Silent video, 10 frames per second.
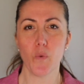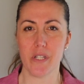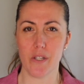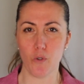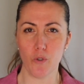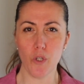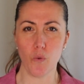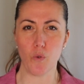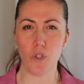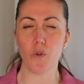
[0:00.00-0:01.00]
questi
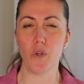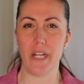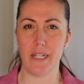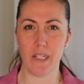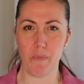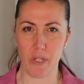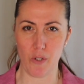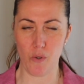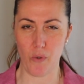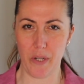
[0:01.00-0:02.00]
contenuti con le altre
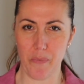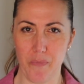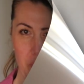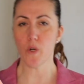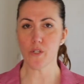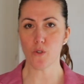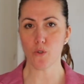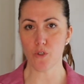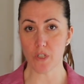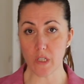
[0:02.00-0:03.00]
persone
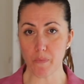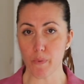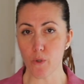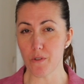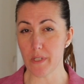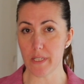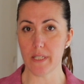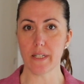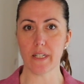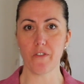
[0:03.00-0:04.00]
questo tipo
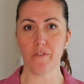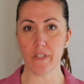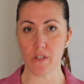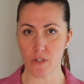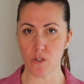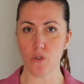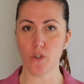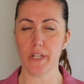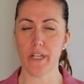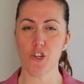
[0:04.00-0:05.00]
di
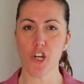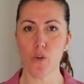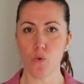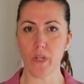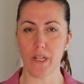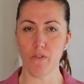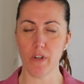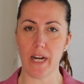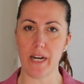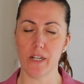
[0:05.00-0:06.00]
riflessione ci aiuta a
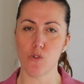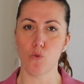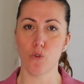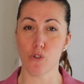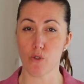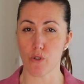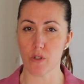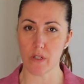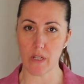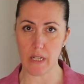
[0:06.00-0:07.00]
lavorare sul nostro
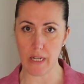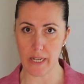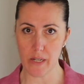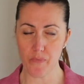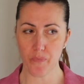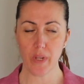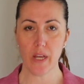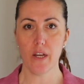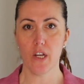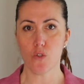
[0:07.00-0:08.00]
stile,
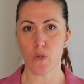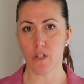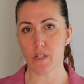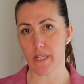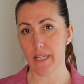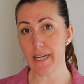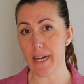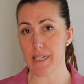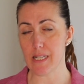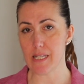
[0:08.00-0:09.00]
sulla nostra
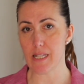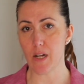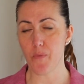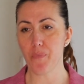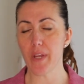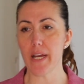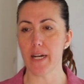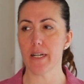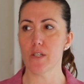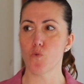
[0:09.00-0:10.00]
eleganza e
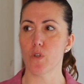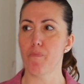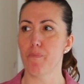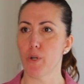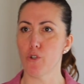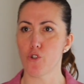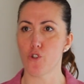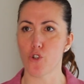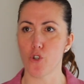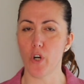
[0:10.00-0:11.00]
anche su un
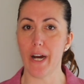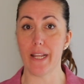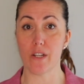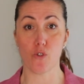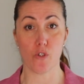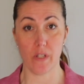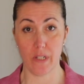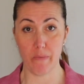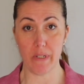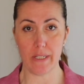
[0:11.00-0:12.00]
approccio alla
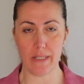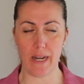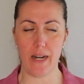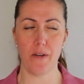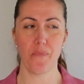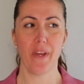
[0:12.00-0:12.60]
sostenibilità.